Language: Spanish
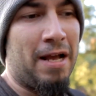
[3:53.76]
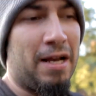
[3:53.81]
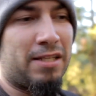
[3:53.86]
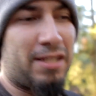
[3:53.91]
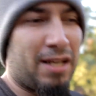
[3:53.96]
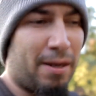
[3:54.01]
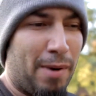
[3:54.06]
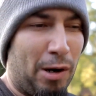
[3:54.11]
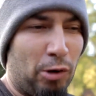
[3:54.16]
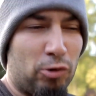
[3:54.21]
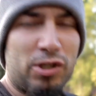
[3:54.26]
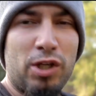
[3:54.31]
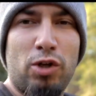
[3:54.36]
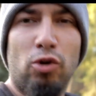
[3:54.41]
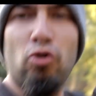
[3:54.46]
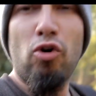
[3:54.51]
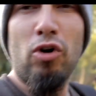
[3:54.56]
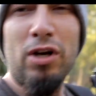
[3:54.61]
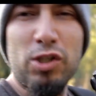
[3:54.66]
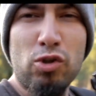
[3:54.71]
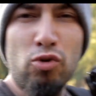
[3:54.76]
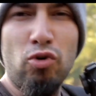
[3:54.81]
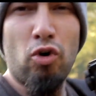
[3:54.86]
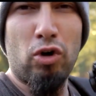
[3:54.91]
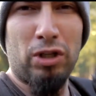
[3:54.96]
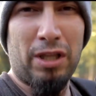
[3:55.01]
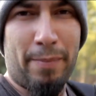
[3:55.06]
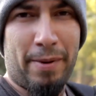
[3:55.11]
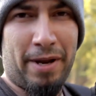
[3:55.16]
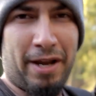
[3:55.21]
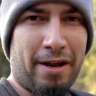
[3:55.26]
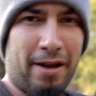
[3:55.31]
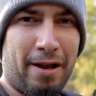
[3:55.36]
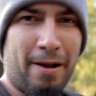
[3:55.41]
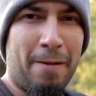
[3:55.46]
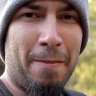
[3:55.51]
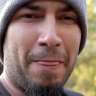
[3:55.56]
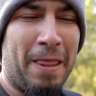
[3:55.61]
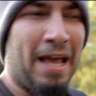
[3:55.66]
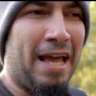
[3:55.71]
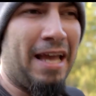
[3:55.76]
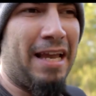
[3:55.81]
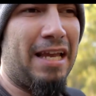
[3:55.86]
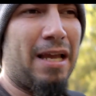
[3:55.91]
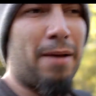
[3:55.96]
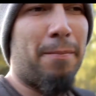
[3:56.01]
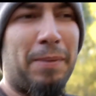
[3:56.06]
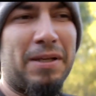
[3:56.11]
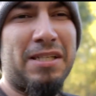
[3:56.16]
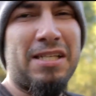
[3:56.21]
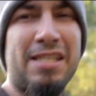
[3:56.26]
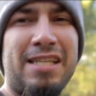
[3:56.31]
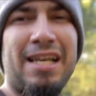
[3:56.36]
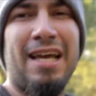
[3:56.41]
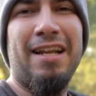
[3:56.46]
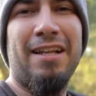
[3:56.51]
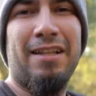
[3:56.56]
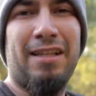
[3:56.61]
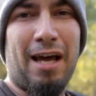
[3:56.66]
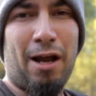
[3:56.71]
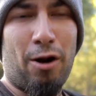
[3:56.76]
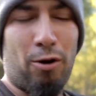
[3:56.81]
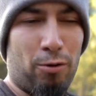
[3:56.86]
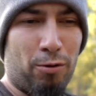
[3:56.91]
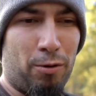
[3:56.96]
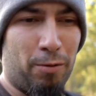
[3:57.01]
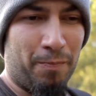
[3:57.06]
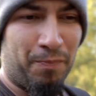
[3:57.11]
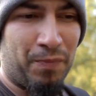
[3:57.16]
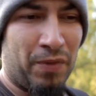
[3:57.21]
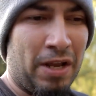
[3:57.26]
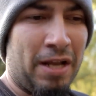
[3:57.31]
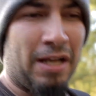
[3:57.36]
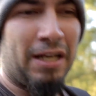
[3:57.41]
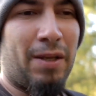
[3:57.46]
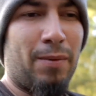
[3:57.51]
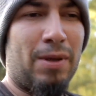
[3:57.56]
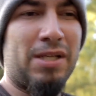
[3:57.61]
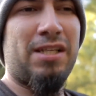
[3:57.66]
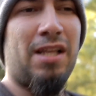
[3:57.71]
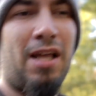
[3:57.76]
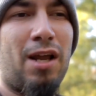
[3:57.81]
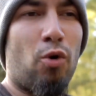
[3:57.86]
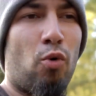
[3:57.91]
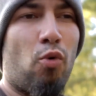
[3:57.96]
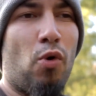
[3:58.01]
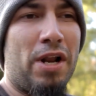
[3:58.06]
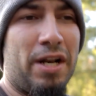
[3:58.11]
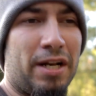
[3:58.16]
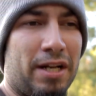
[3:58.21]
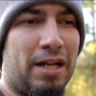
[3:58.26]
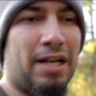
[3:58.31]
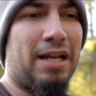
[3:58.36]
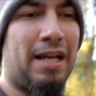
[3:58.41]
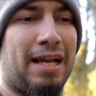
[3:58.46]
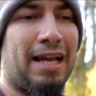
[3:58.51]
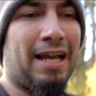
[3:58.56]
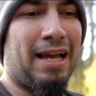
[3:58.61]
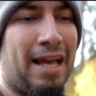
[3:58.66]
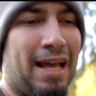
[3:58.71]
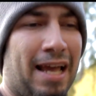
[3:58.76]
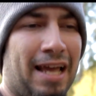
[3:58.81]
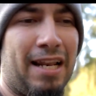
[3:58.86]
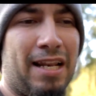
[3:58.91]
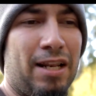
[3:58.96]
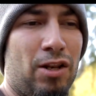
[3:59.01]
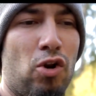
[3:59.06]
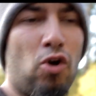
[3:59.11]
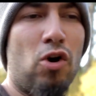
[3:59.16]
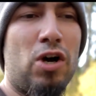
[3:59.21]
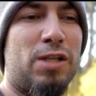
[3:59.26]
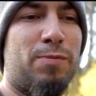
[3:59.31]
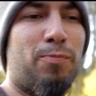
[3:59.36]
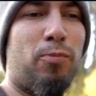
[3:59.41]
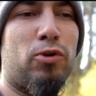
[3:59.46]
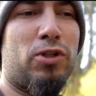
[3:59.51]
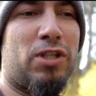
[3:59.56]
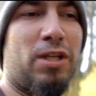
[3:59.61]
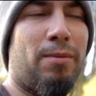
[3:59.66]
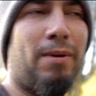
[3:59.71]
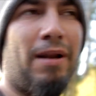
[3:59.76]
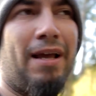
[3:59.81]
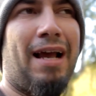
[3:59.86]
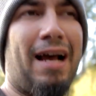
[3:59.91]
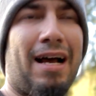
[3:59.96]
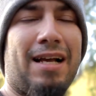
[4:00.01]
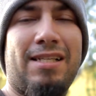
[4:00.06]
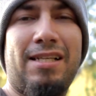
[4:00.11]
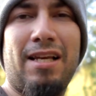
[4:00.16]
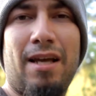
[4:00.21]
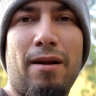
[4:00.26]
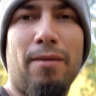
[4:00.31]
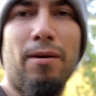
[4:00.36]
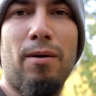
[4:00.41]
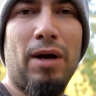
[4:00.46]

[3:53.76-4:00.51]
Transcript: Sin embargo, si tú coges un JPG y empiezas a editarlo, te vas a dar cuenta de que no es posible hacer